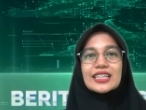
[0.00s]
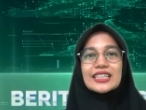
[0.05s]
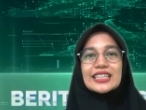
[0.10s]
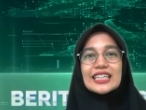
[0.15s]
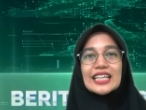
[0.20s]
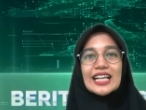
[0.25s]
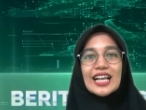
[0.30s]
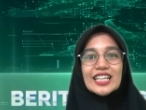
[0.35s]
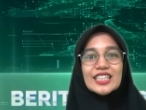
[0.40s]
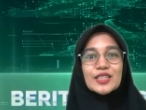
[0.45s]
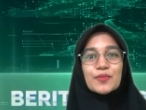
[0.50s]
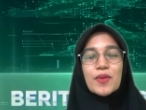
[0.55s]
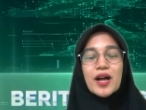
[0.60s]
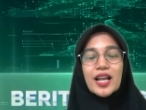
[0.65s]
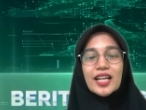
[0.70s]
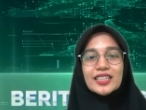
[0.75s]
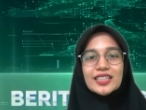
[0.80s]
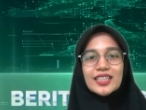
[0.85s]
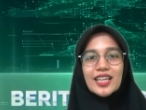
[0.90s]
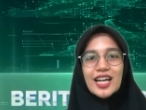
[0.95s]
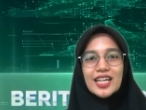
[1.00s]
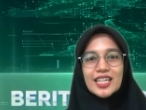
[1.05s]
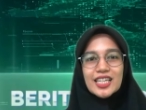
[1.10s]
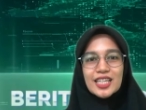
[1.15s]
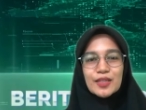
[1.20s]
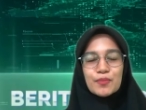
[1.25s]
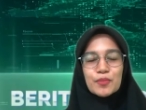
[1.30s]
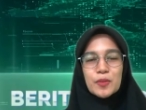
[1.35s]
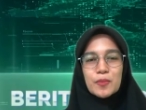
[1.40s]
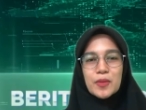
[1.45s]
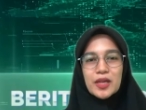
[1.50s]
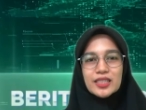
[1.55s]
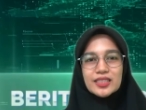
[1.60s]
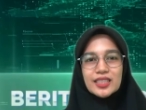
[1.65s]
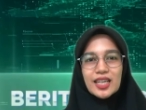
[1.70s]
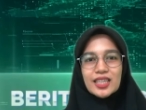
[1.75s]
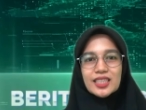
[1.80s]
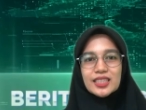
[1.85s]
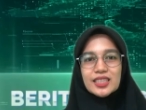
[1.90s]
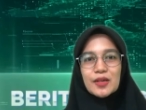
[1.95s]
Kilas balik terakhir
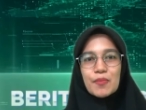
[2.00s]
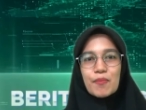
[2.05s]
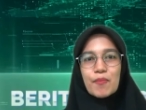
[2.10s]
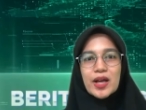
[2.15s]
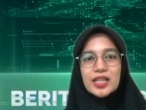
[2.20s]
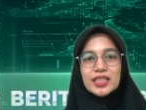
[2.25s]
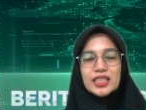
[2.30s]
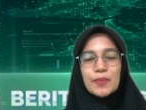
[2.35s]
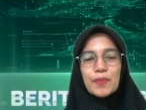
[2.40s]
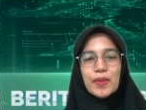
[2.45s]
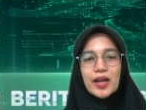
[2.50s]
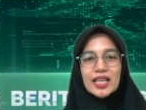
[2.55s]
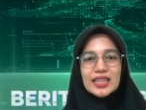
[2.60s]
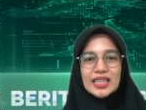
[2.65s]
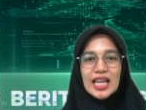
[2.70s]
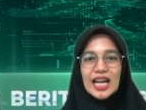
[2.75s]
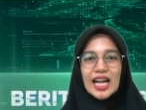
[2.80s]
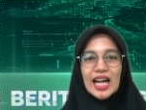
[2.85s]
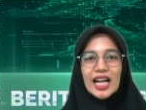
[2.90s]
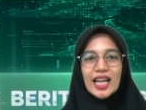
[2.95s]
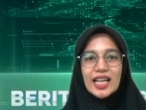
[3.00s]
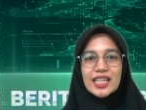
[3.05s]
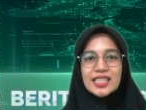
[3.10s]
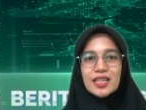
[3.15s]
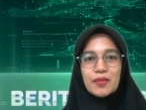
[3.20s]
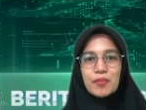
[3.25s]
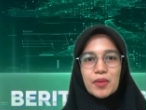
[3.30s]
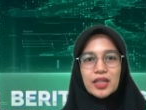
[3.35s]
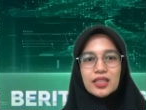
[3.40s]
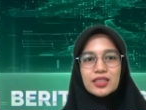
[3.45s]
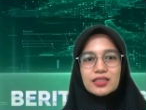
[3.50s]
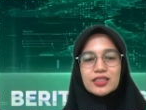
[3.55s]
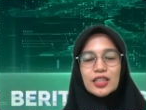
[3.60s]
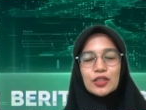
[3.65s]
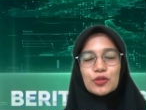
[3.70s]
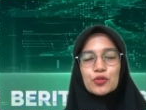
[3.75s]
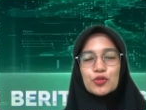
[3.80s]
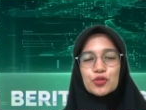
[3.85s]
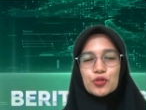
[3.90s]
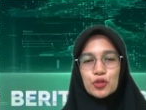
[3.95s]
pemirsa, masih pada tanggal yang sama, 1
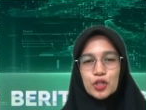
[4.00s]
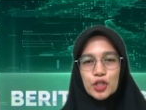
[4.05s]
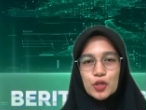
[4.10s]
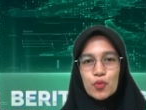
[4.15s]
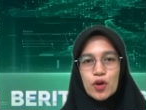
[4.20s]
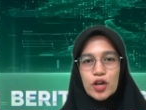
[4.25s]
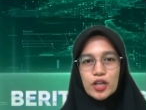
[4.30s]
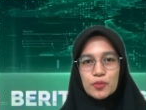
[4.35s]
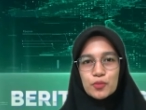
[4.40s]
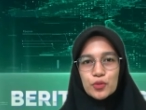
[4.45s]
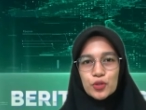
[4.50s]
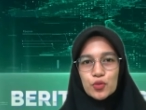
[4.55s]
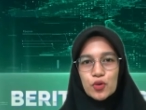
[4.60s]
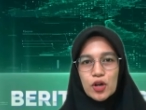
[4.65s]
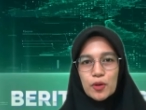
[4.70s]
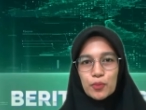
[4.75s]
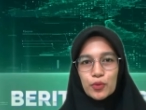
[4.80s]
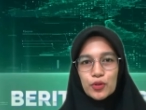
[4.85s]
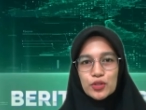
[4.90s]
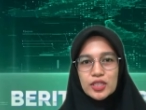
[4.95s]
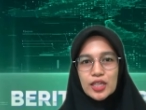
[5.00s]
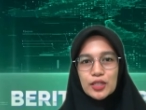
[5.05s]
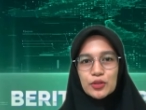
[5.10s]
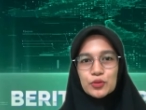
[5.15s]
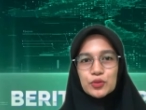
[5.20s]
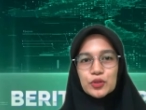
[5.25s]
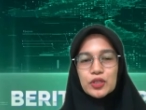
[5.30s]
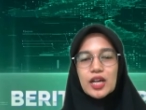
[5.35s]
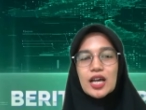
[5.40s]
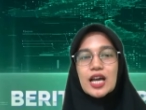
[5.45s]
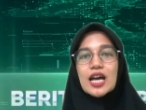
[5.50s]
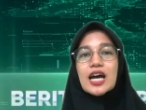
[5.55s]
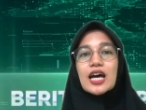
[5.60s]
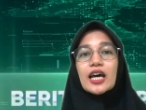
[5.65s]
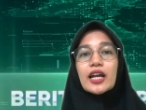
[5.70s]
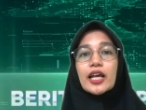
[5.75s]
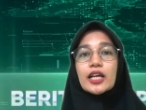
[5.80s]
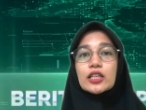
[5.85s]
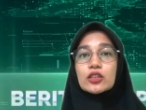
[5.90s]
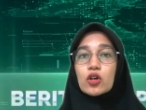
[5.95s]
Juli 2021,
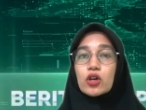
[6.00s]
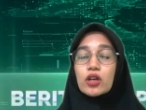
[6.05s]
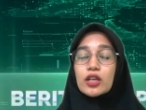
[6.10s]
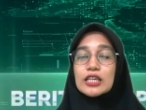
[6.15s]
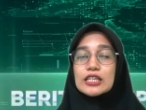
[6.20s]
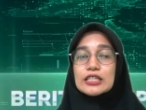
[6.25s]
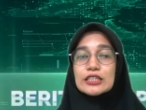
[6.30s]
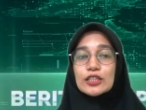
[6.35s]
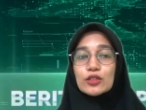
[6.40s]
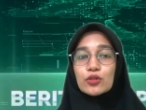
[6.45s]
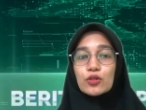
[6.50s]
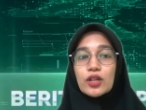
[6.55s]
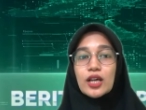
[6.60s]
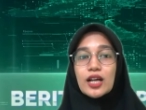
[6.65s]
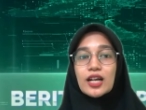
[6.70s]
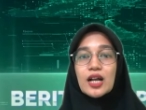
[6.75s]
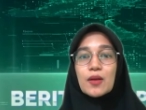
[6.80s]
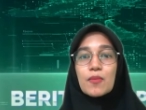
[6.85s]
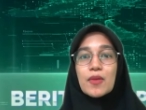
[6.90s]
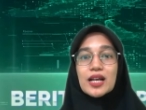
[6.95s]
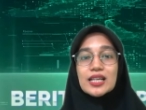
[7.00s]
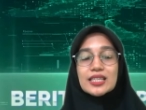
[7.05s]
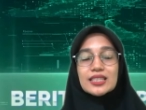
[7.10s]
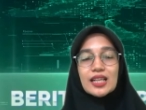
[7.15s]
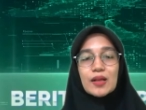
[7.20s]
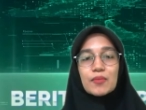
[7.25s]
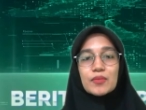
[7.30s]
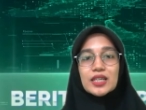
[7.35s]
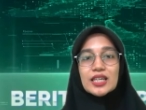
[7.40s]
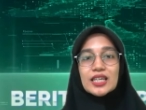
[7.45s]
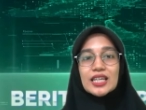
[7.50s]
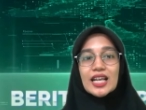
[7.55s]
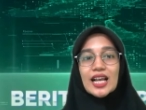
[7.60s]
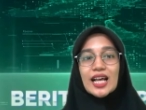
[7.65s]
Rektor Institut Agama Islam Negeri